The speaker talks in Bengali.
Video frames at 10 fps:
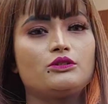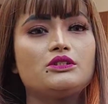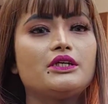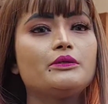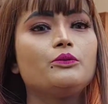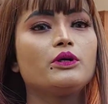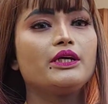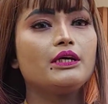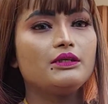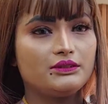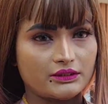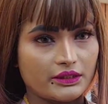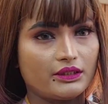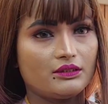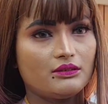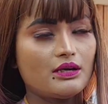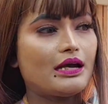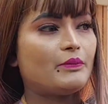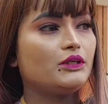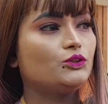হচ্ছে যাদের মনের ইচ্ছে
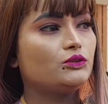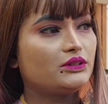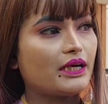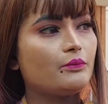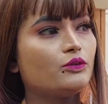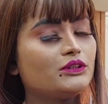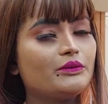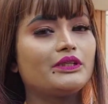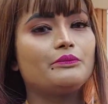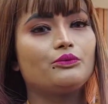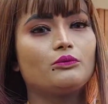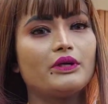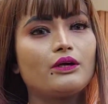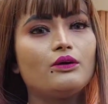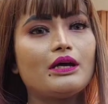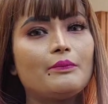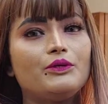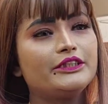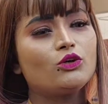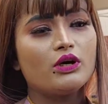আমার যা মন চাই তাই পরবো এখন
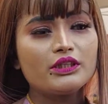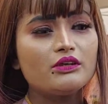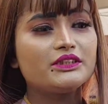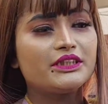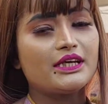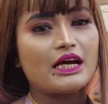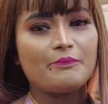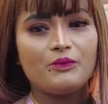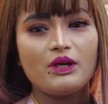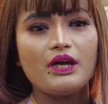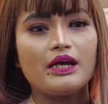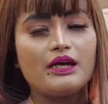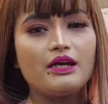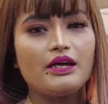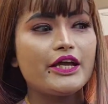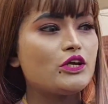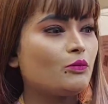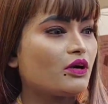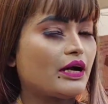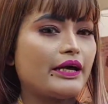আচ্ছা কথা হয়েছে আপনারা এরকম
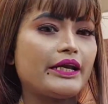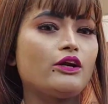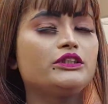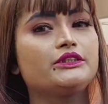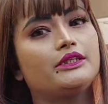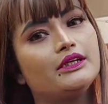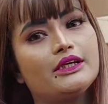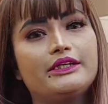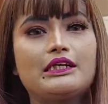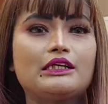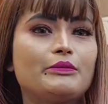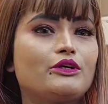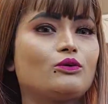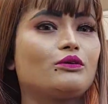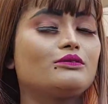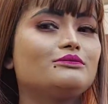করে খাড়া রয়েছেন কে লাগে এটা আগে আমার এখন